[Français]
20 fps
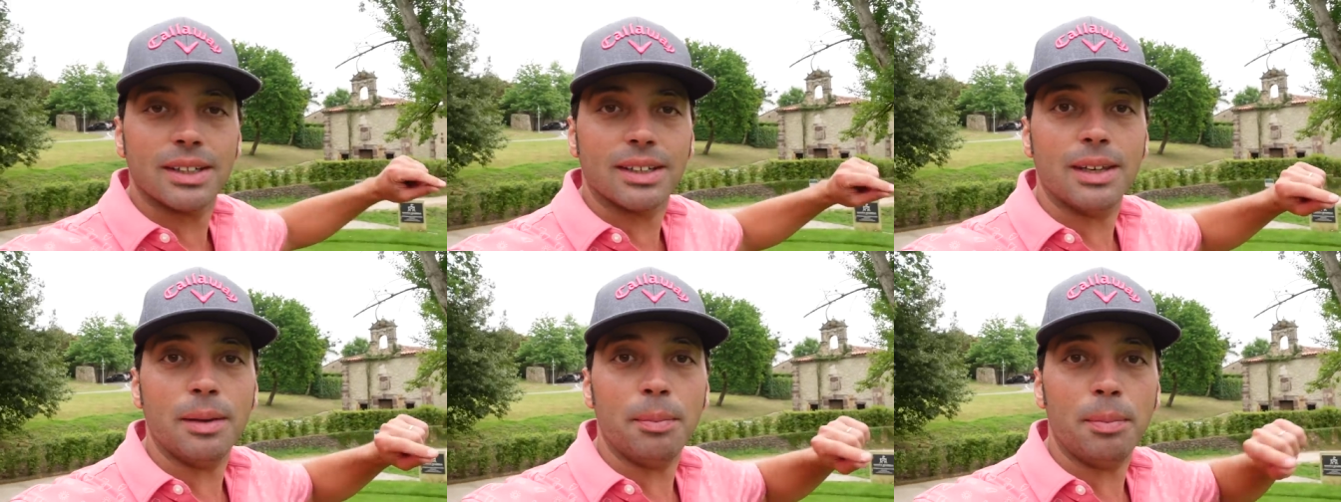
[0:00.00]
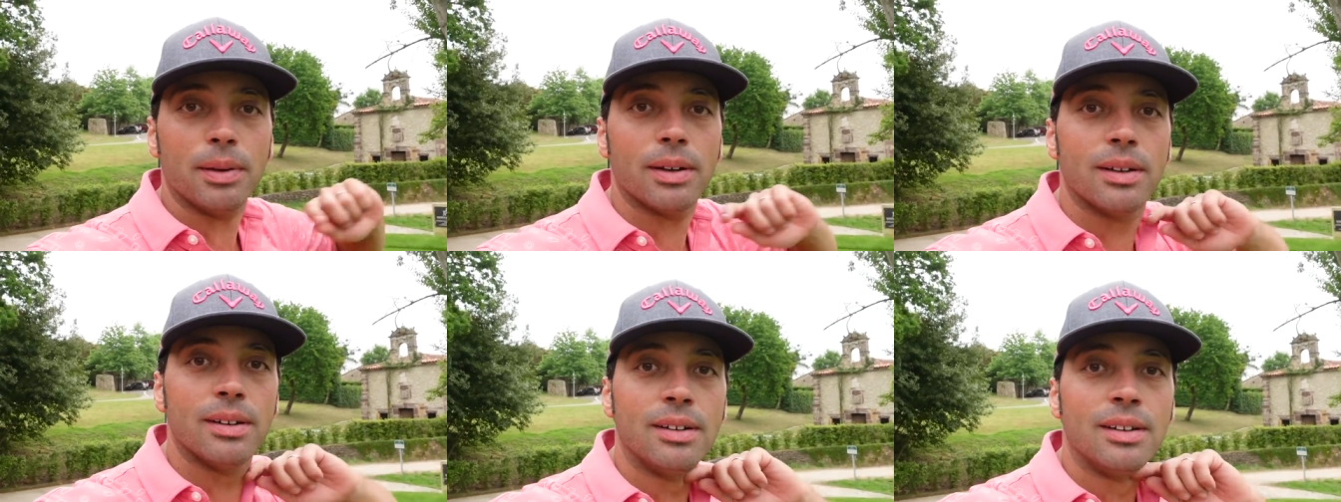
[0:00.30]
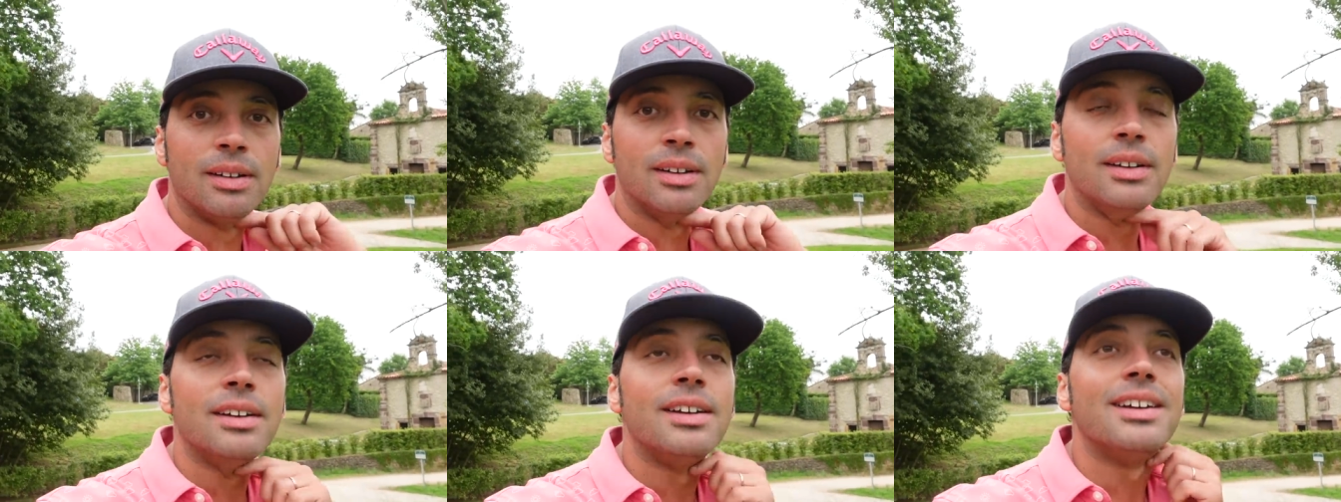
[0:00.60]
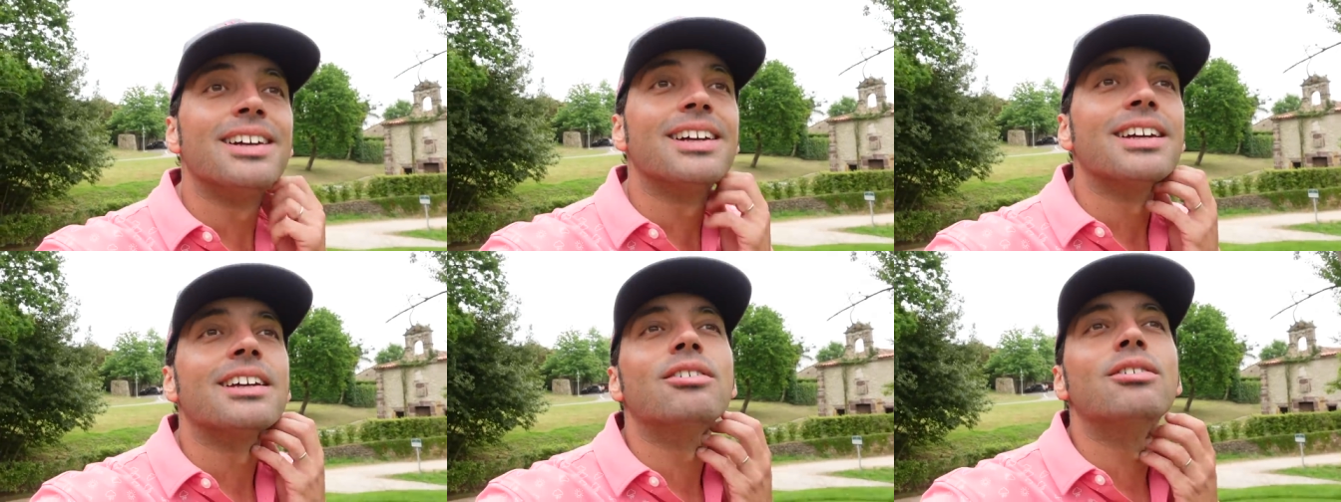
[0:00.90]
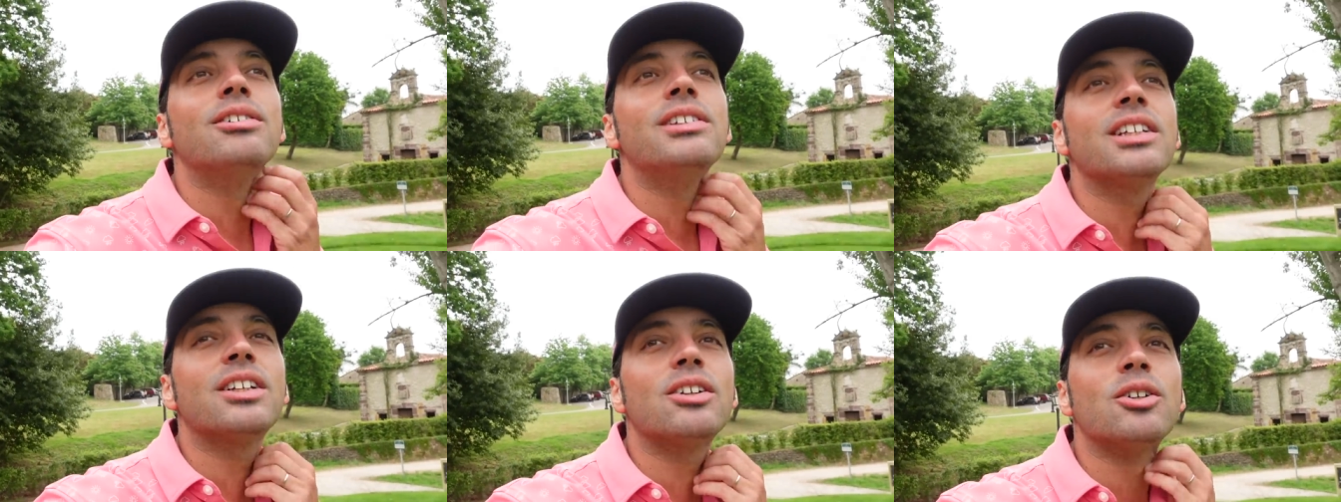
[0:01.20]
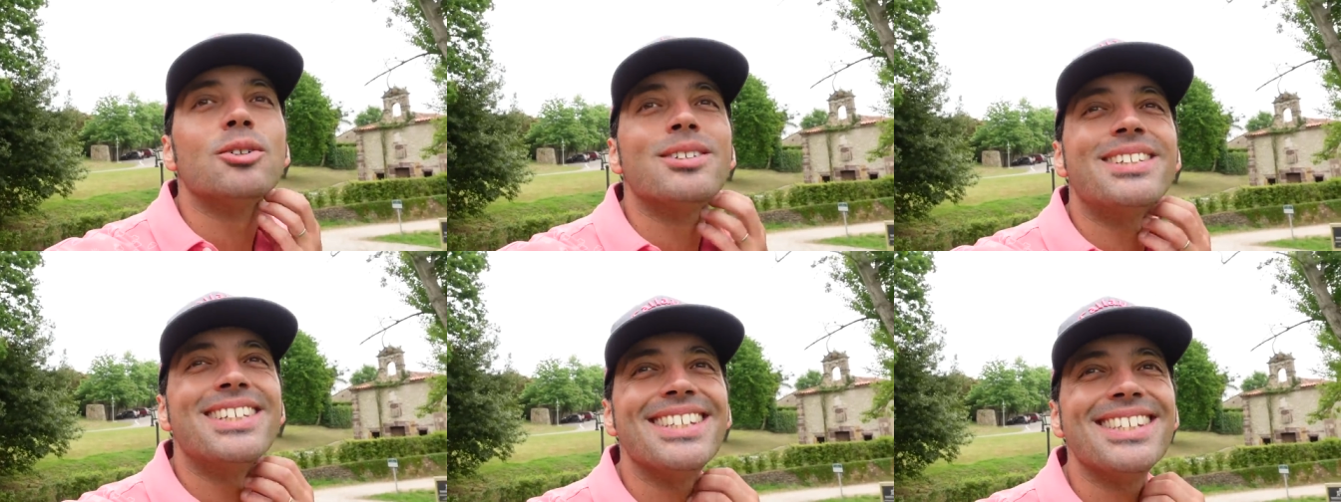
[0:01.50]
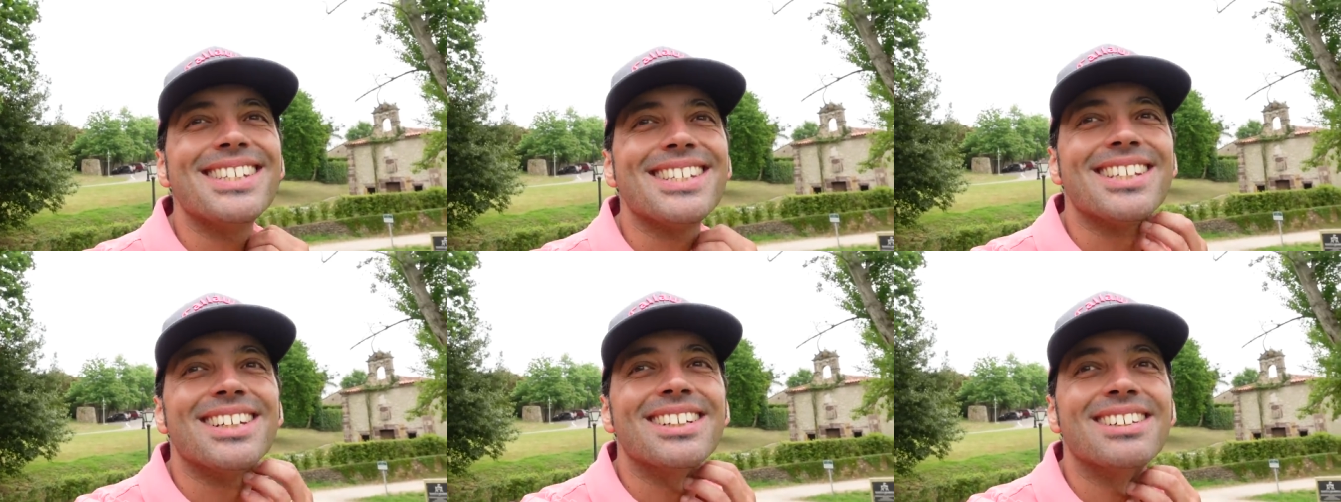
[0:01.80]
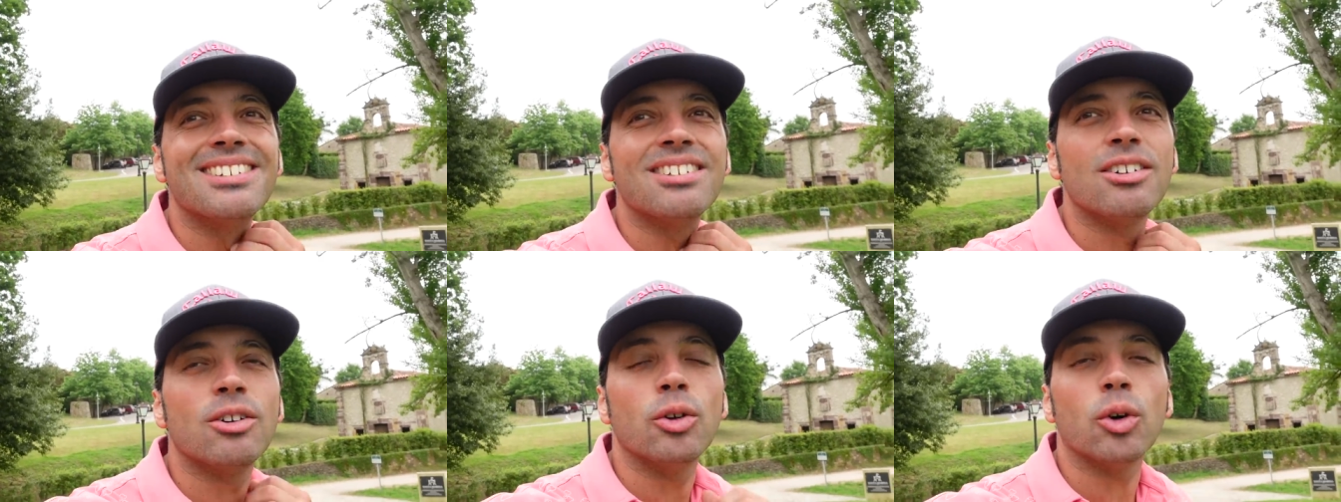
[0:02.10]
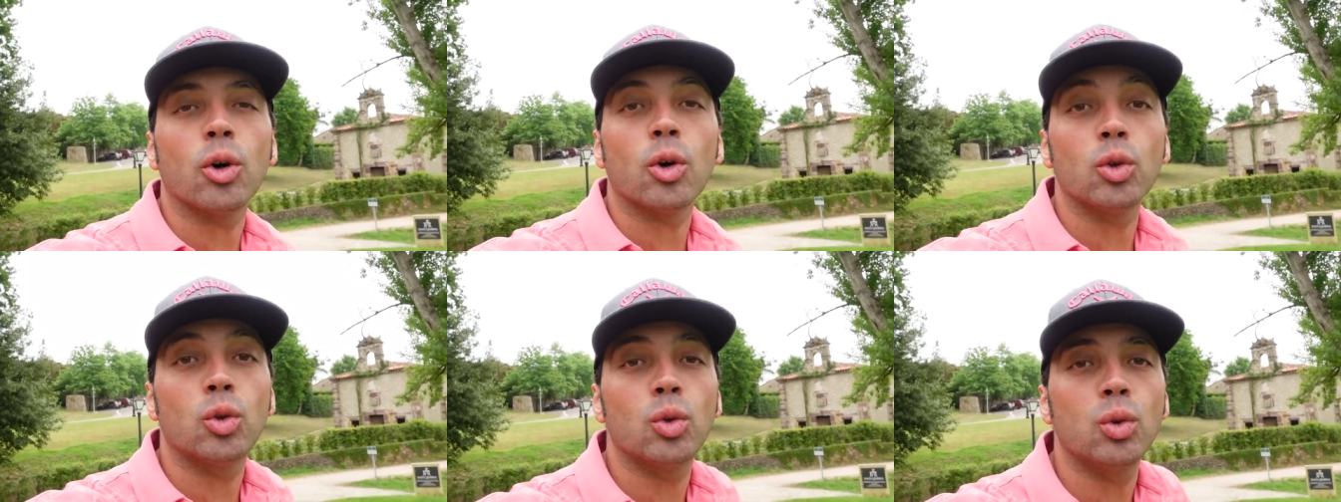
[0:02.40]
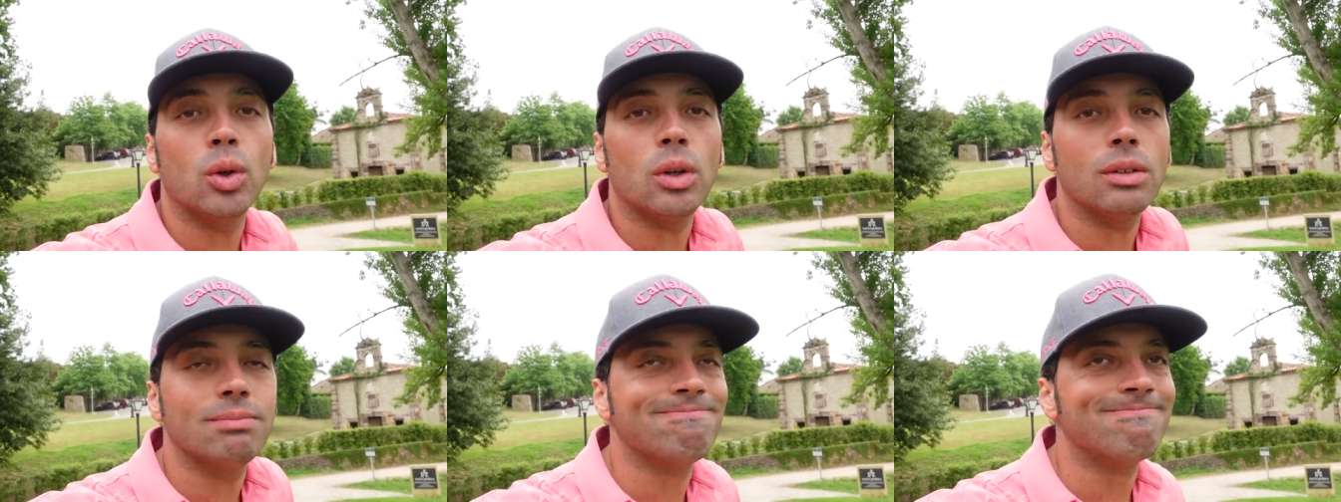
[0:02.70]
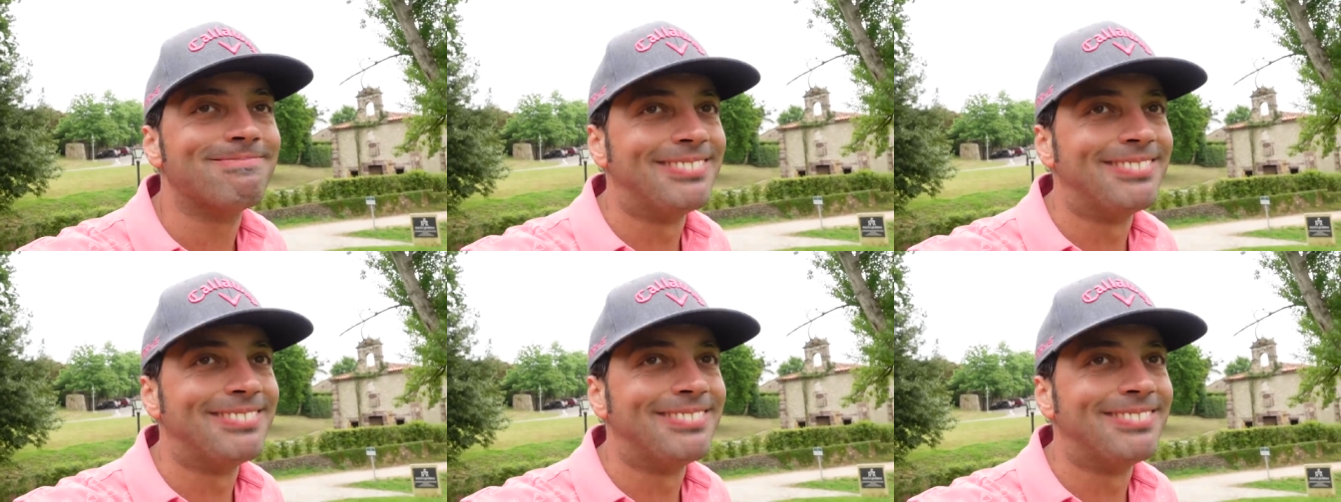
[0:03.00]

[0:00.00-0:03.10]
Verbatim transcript: équipe qui nous dit que le 10, le retour,